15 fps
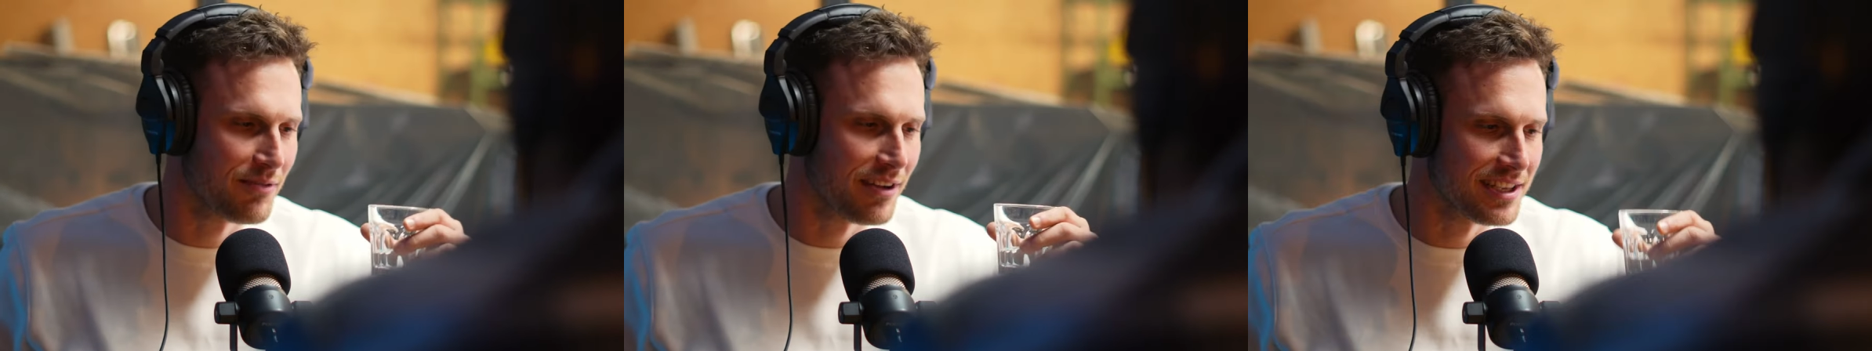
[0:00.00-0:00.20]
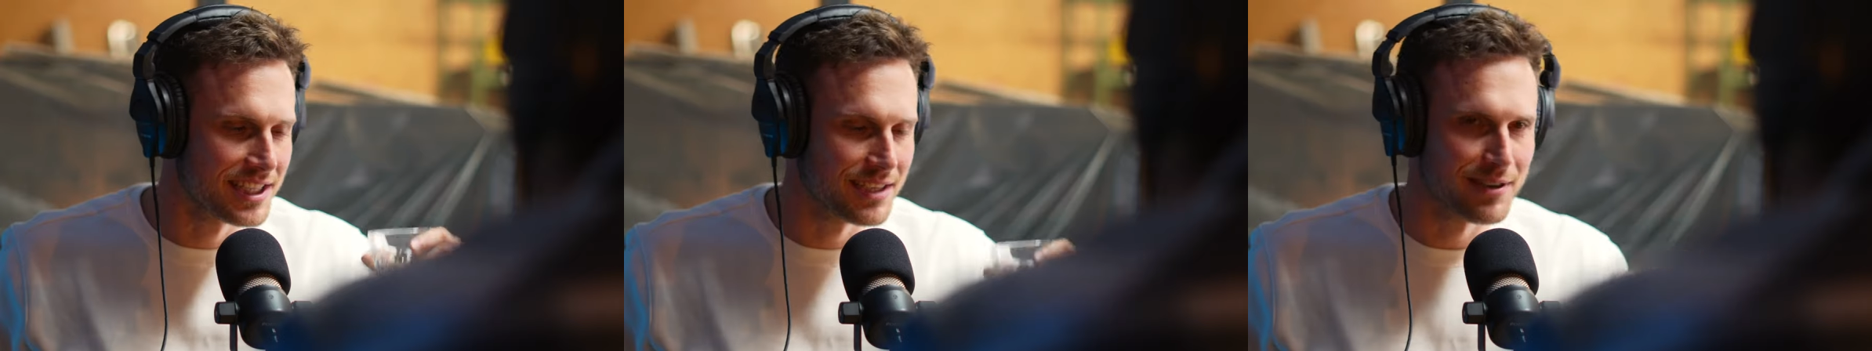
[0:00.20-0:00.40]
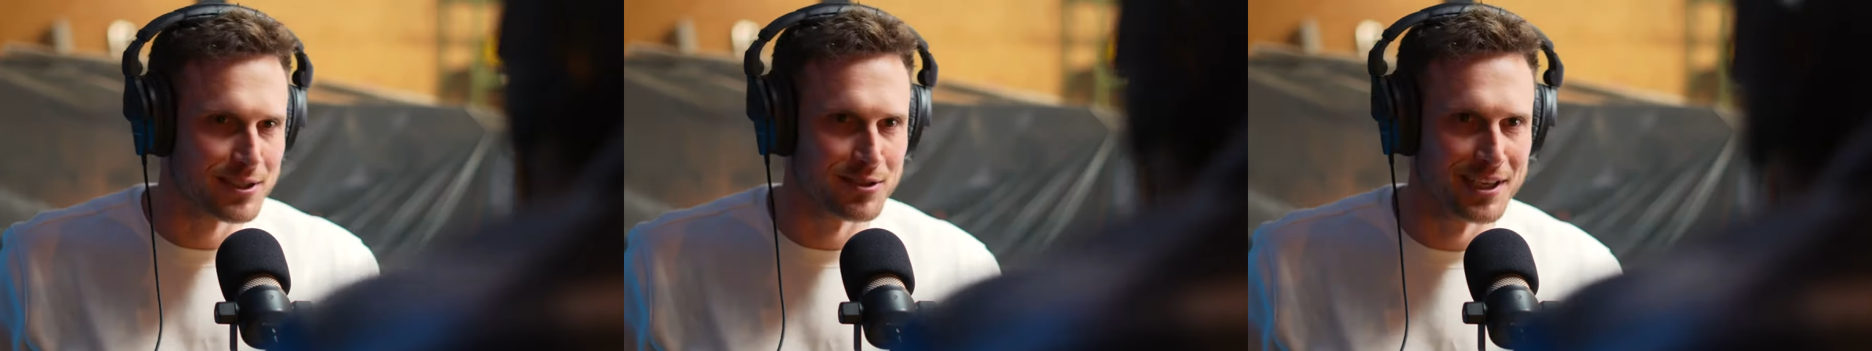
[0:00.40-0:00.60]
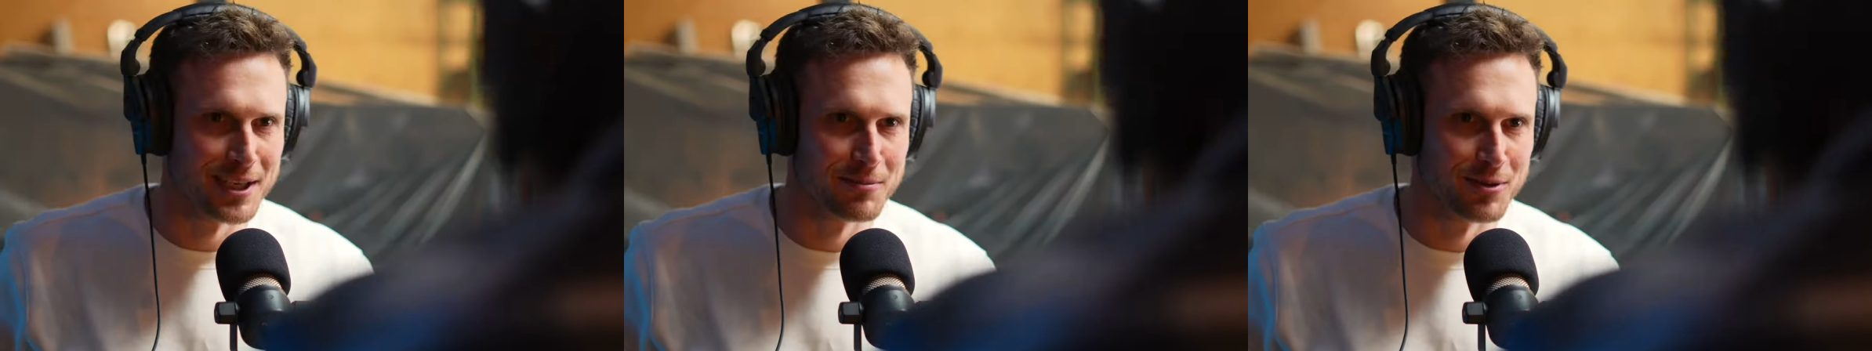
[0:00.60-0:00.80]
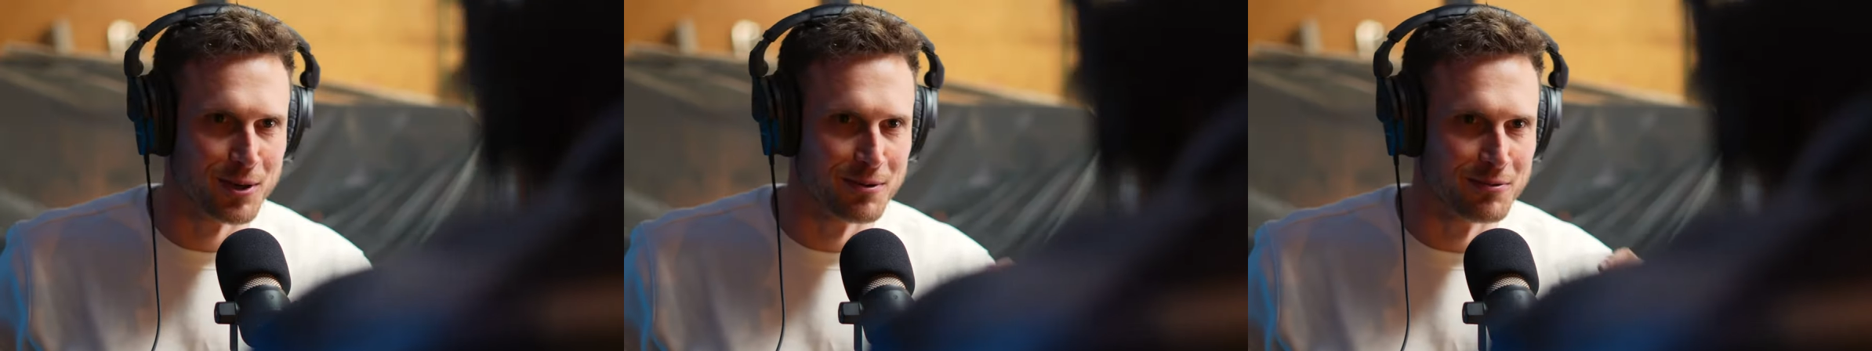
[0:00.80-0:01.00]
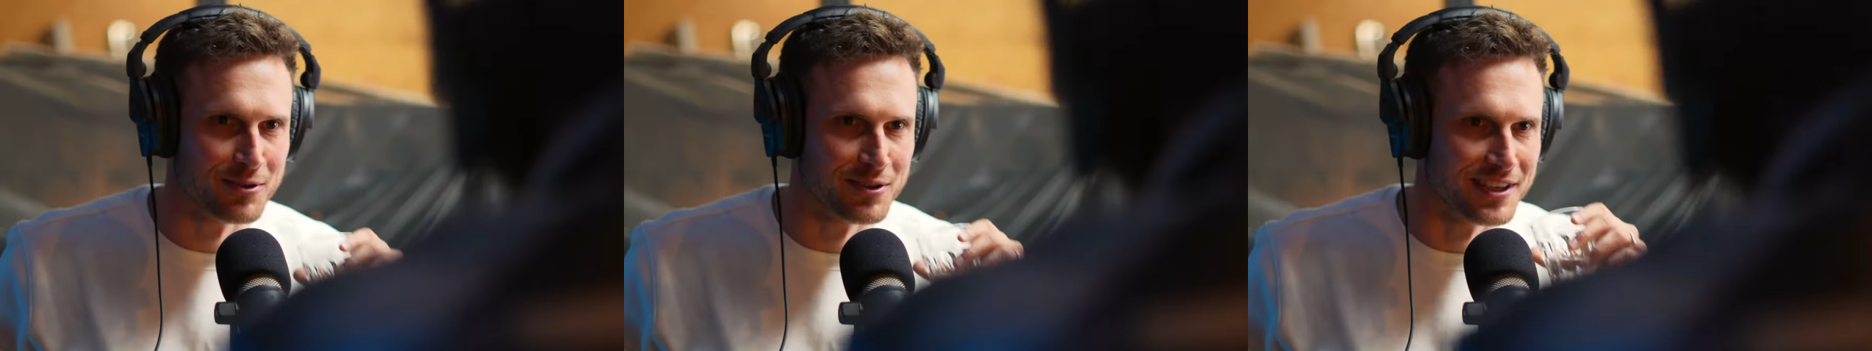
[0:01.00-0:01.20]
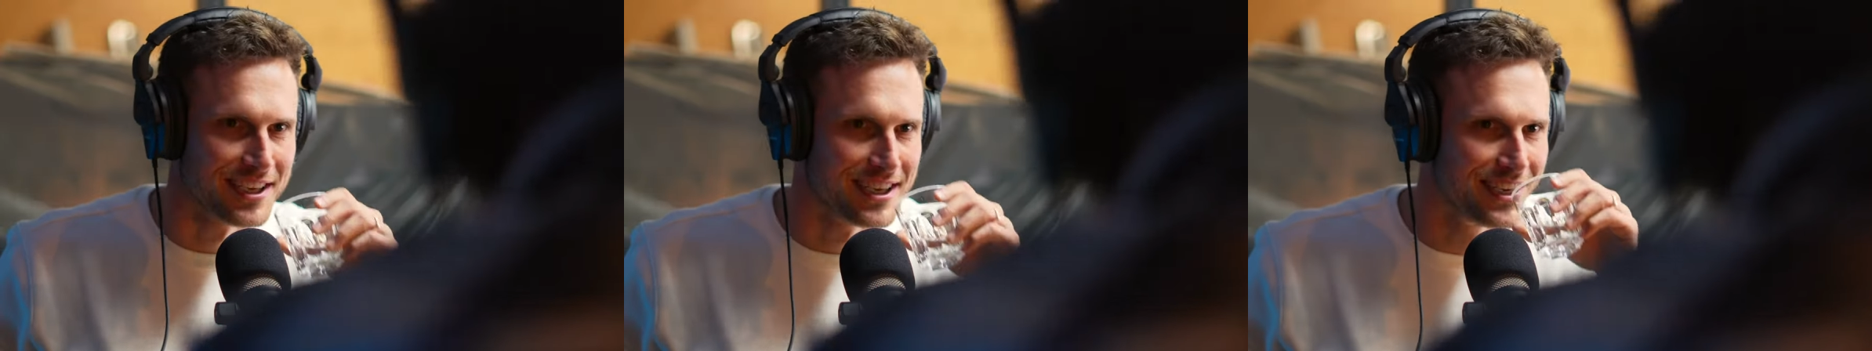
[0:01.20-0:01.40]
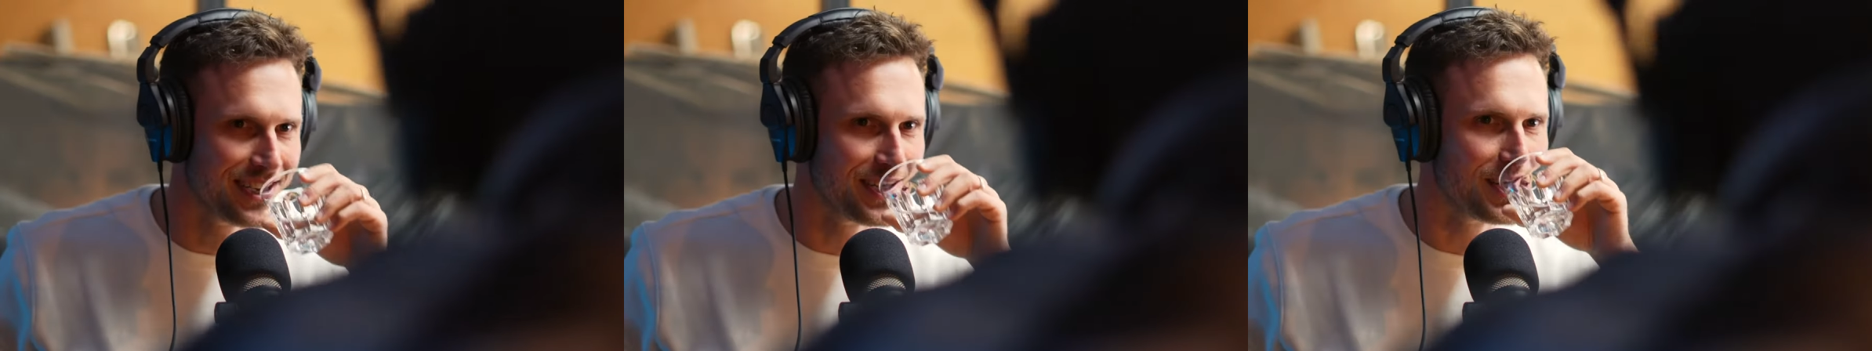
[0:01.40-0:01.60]
Und weil ich hier was zu trinken bekomme von
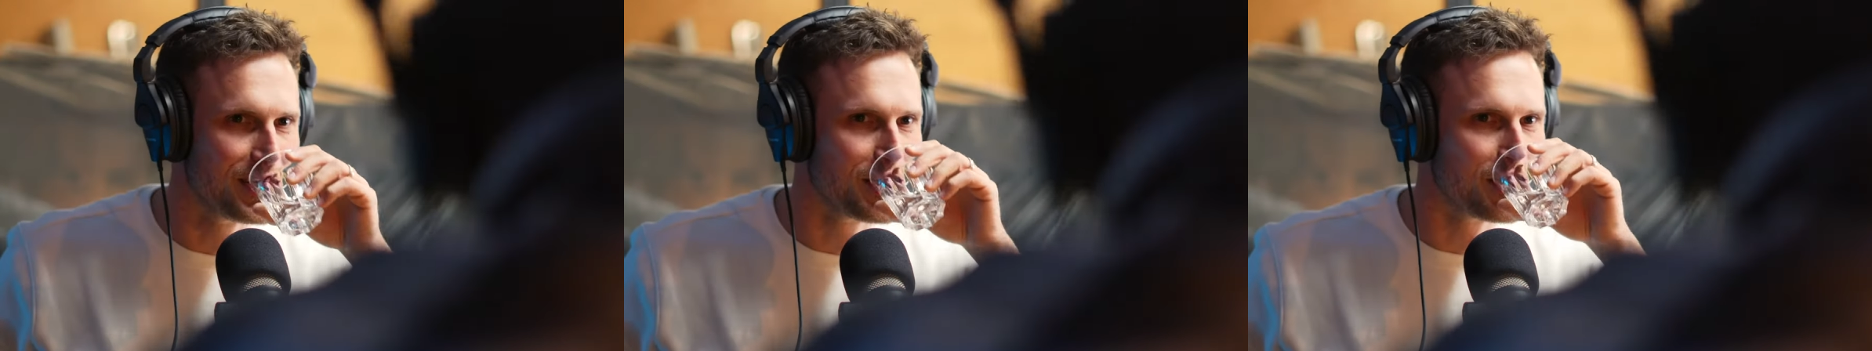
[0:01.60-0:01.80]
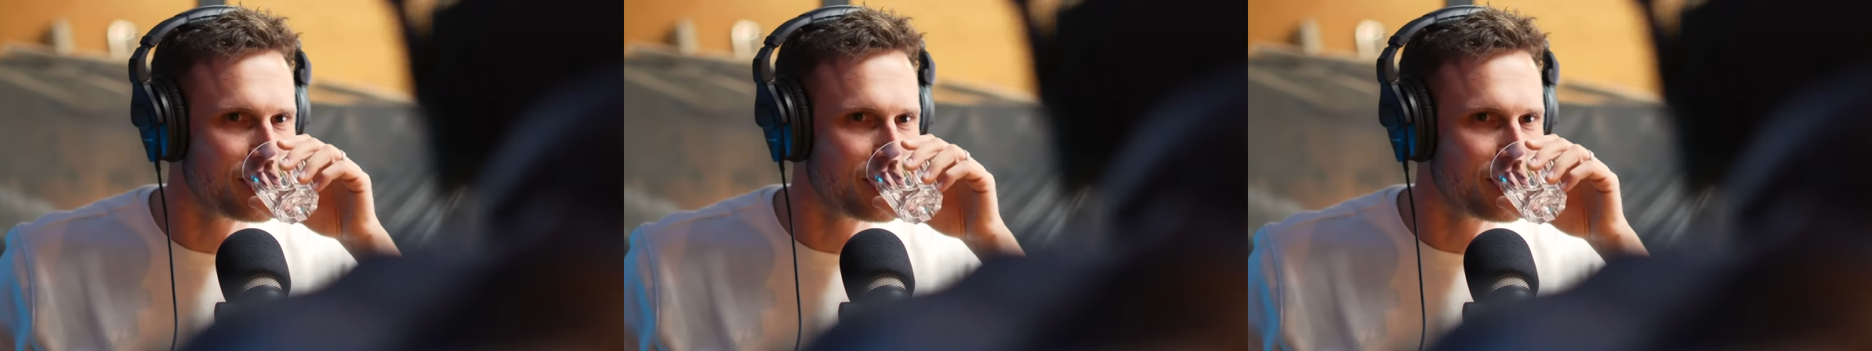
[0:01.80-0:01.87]
dir. Ja,